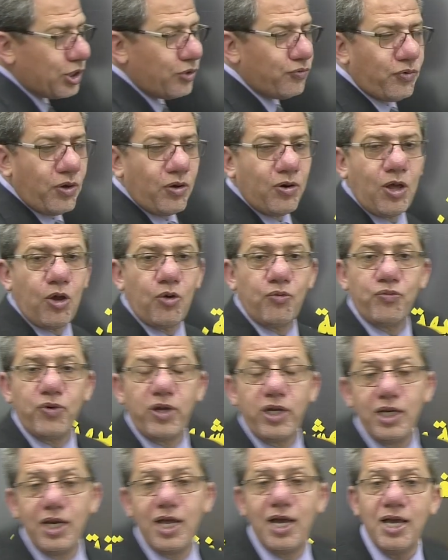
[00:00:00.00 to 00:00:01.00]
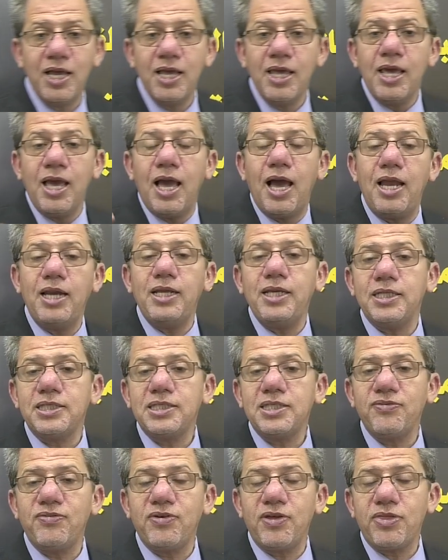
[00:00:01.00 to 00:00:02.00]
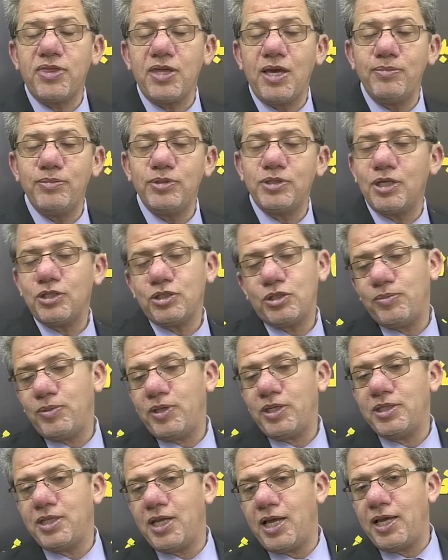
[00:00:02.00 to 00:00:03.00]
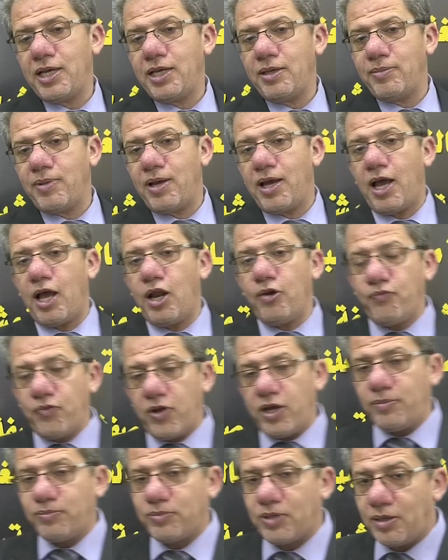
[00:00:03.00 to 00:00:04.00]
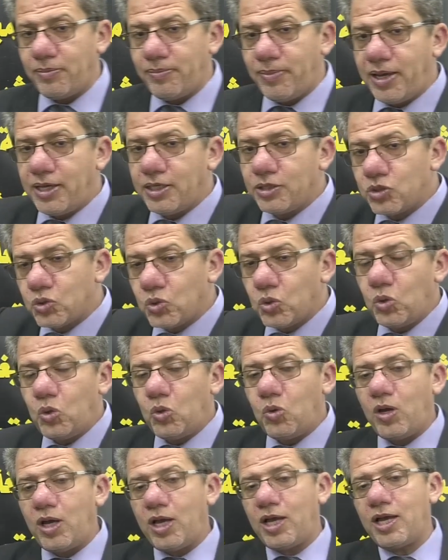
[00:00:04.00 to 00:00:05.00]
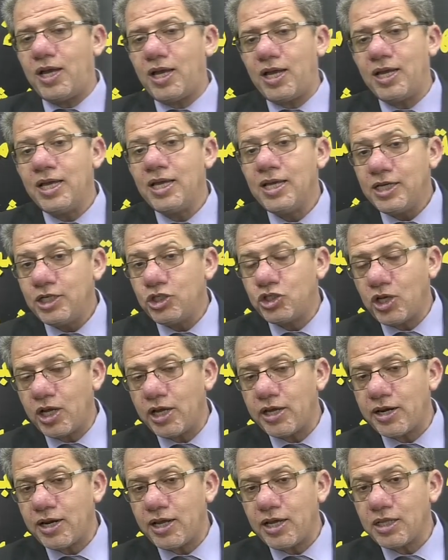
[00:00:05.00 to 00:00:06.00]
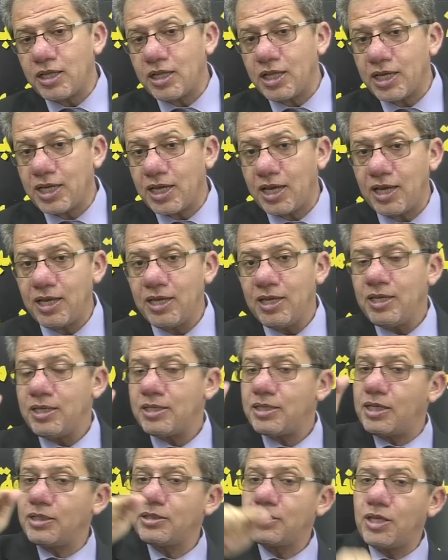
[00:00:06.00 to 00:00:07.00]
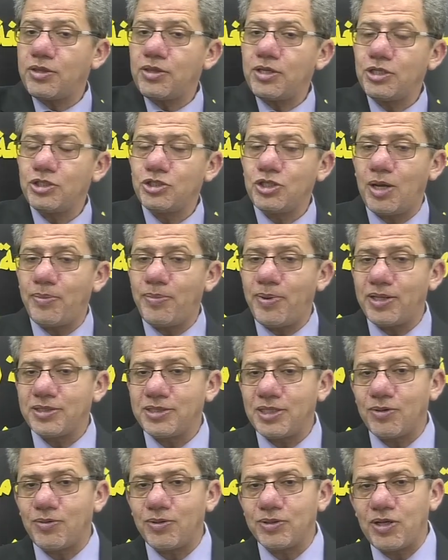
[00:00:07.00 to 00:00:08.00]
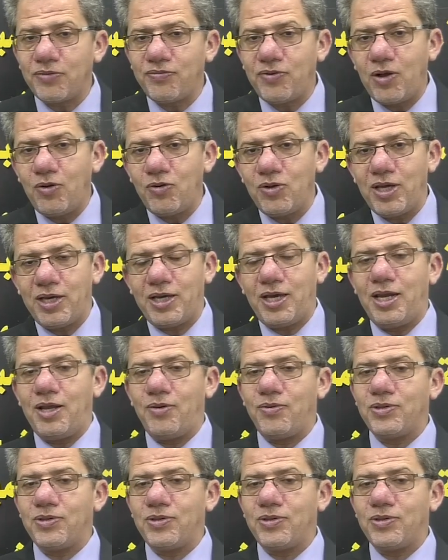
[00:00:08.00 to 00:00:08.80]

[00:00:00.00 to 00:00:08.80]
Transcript: زين فعلها أو فعلها هل هي صفة ثابتة شبه دائمة هل فهمت البيت كلها إشارات لك ننتظر إجاباتك وتفاعلك على